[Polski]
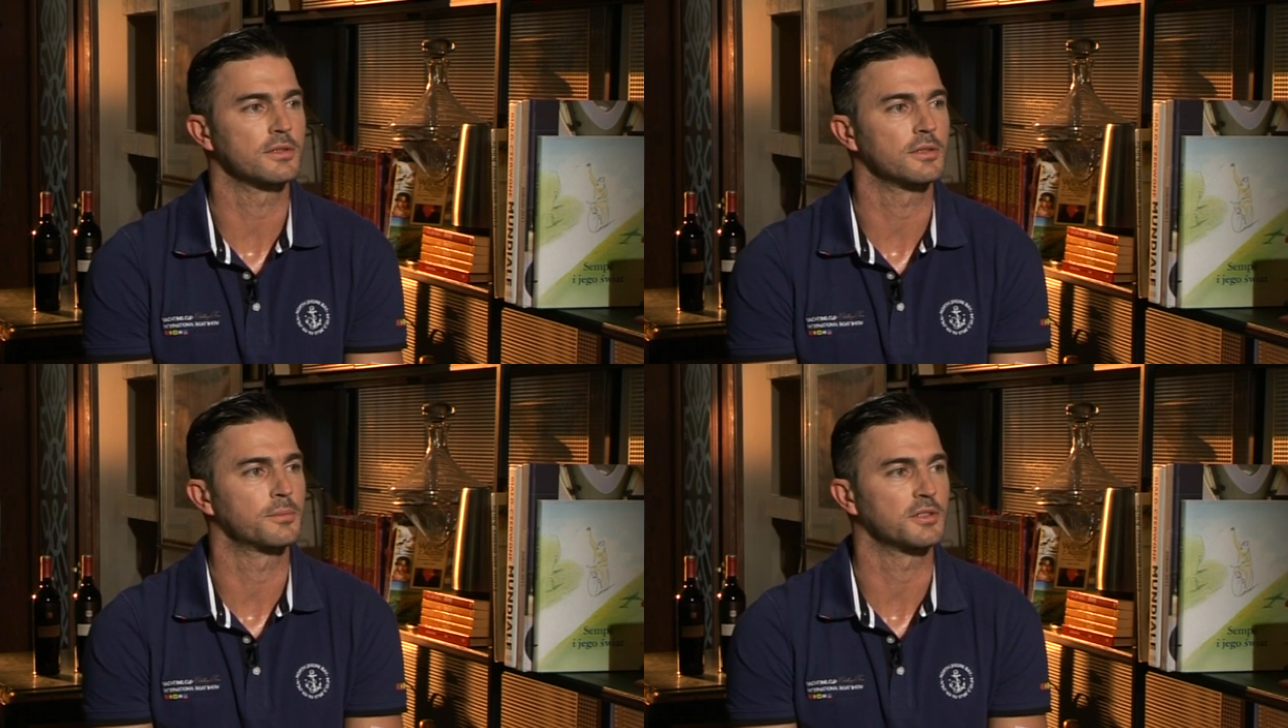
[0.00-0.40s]

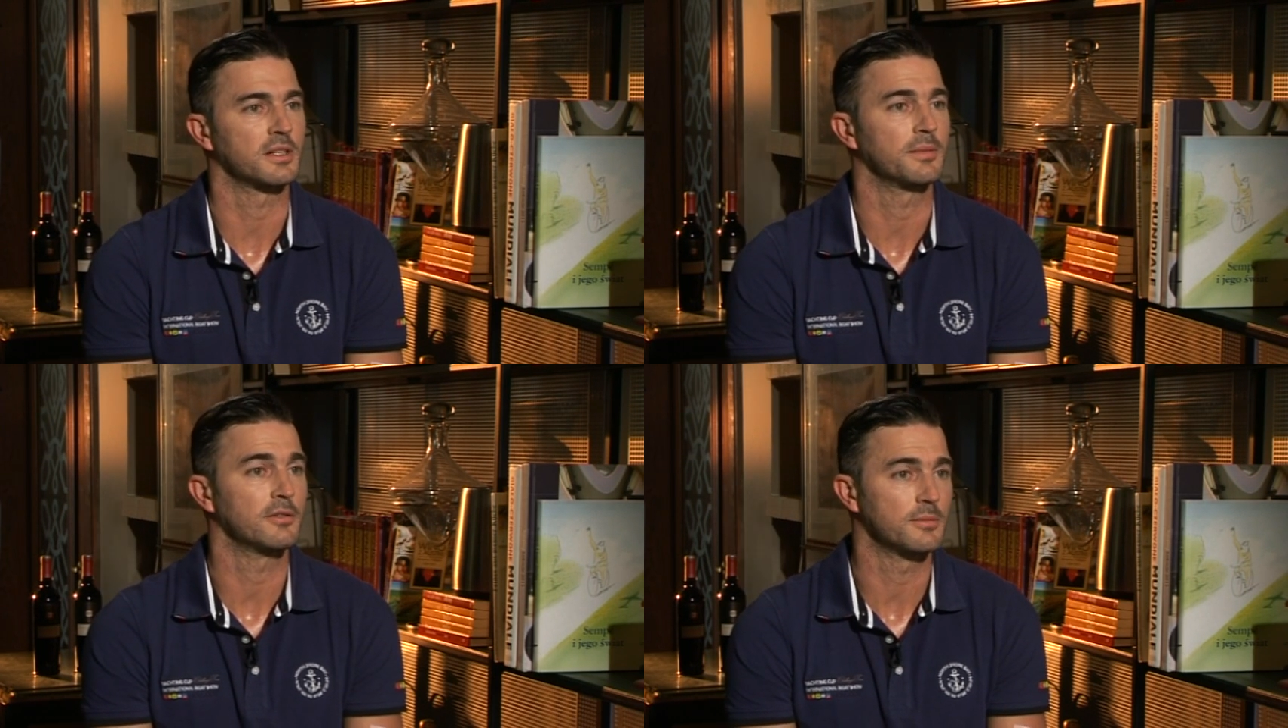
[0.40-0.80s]
co
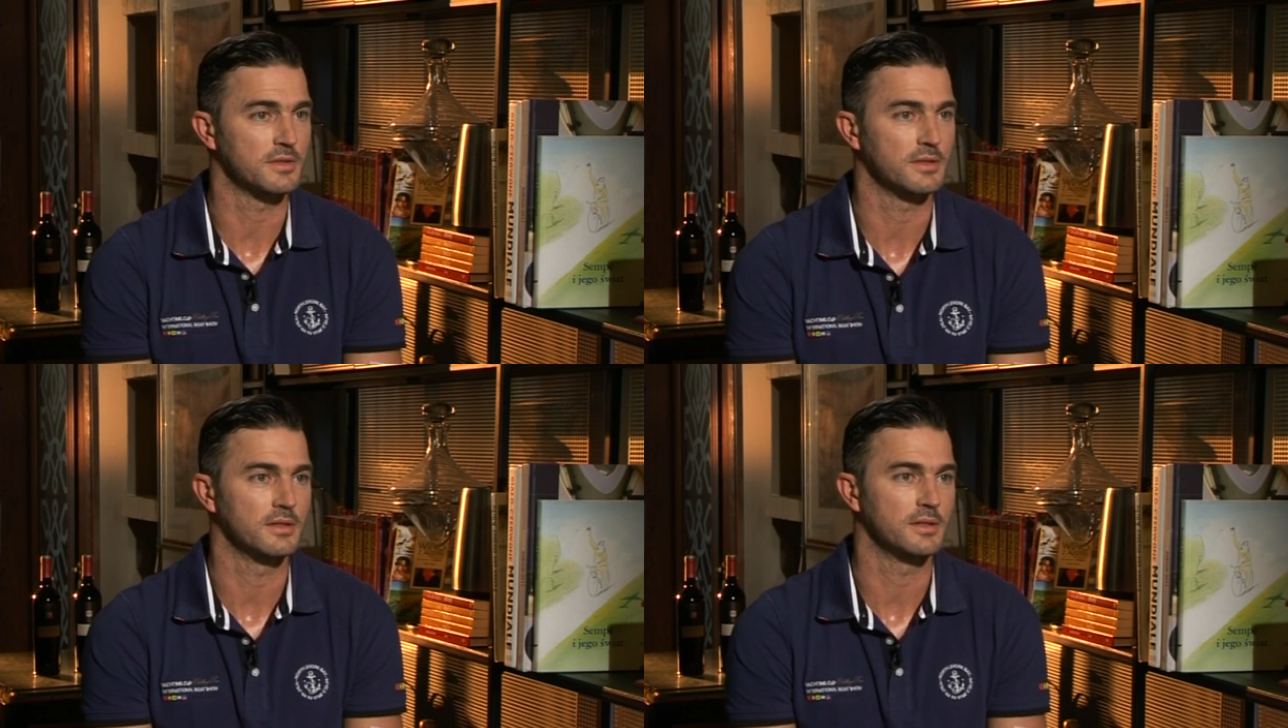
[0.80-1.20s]
przerabiałem
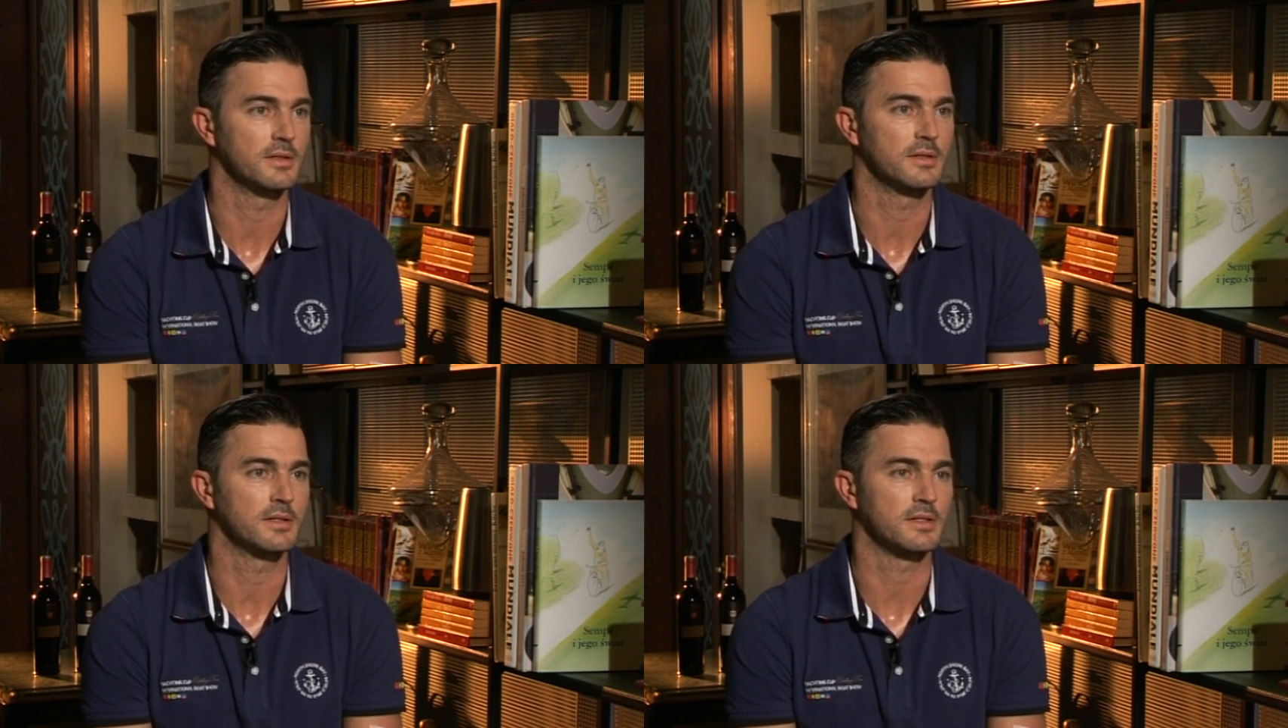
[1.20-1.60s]
z,
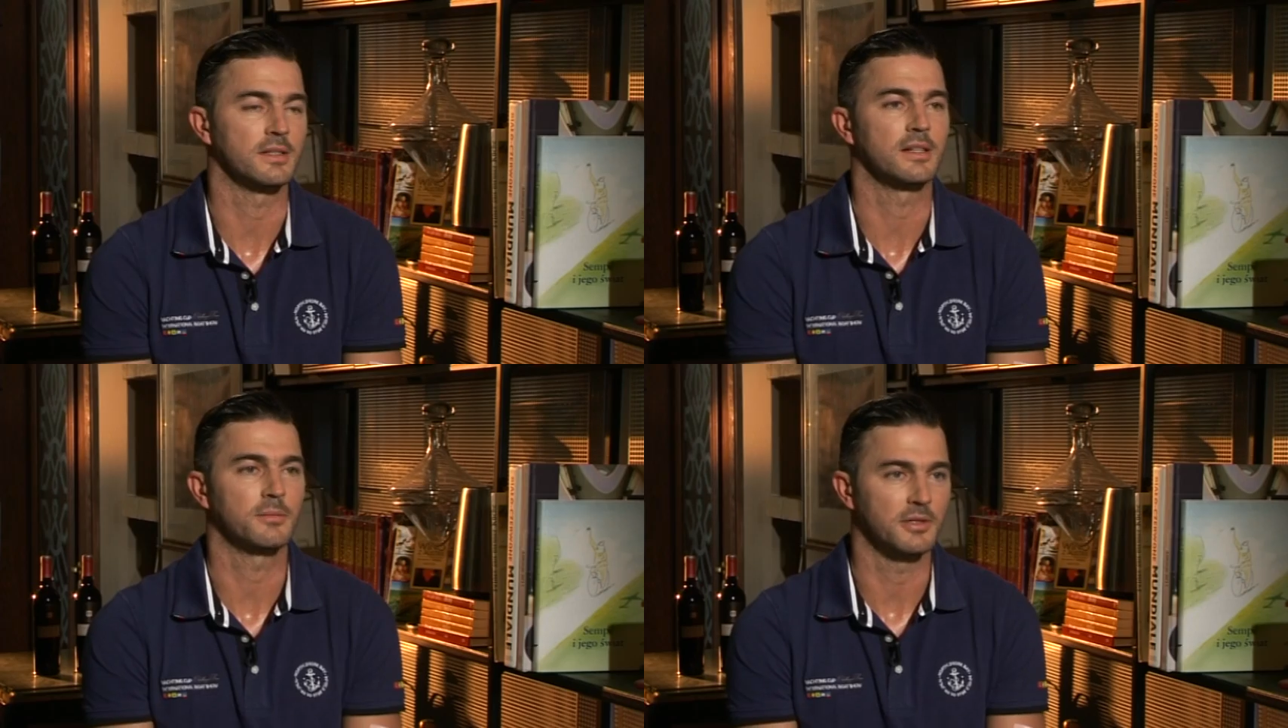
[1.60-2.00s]
z
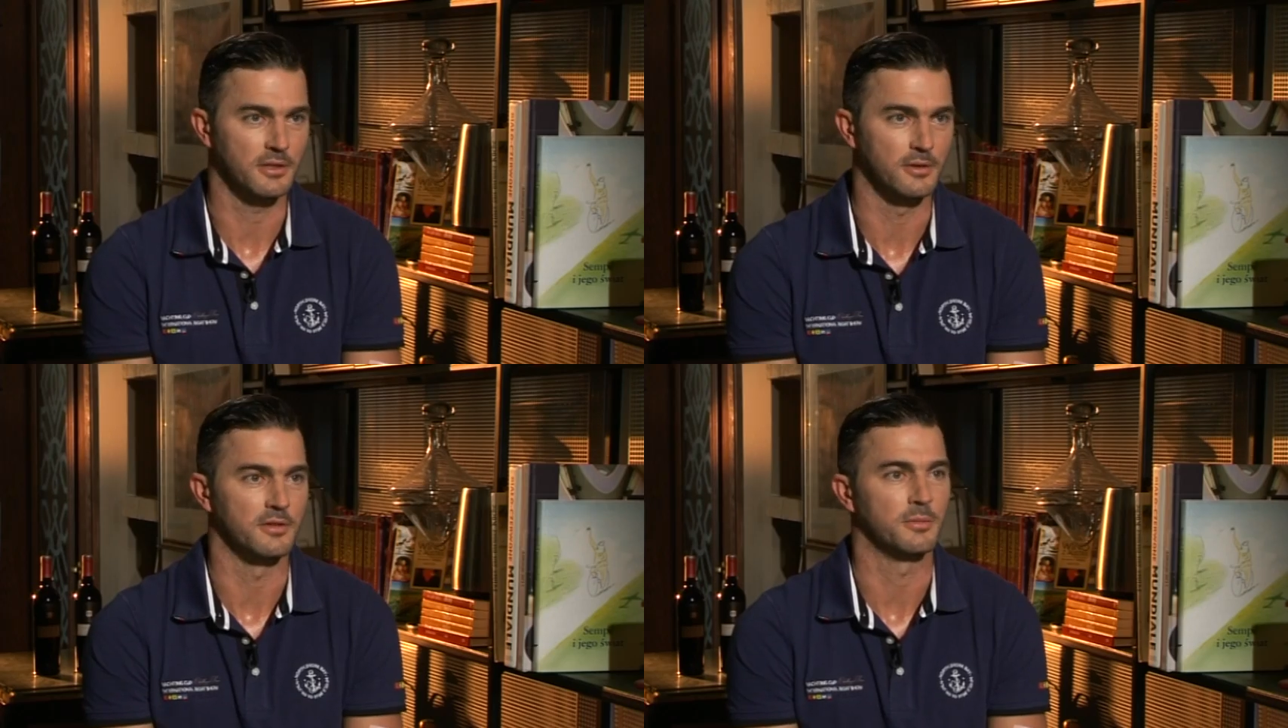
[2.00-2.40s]
trenerami
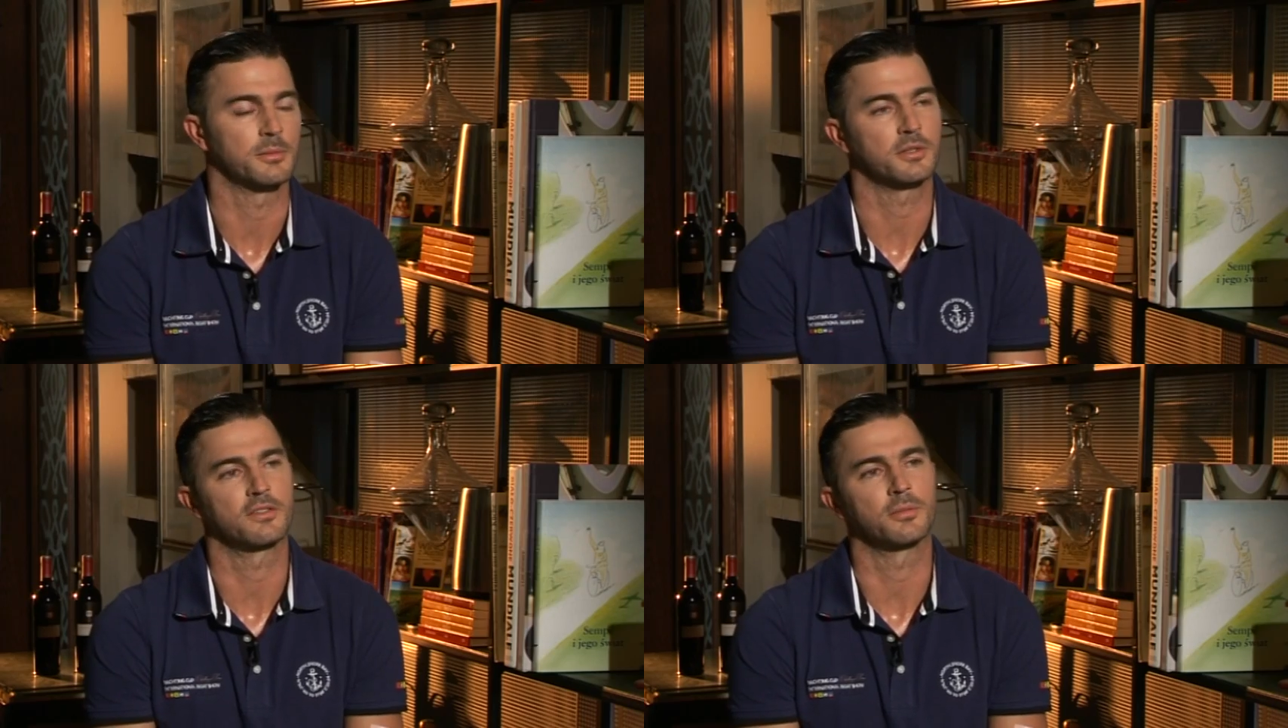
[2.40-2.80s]
ligowymi,
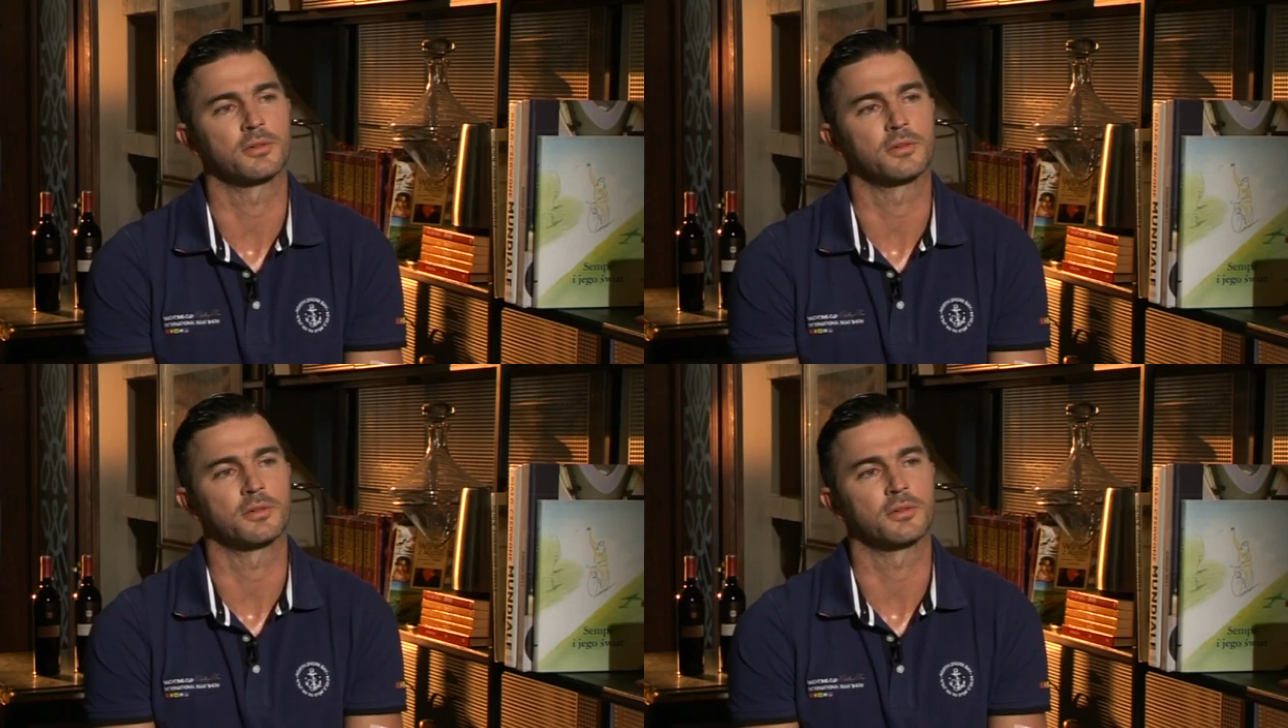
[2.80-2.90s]
na przykład w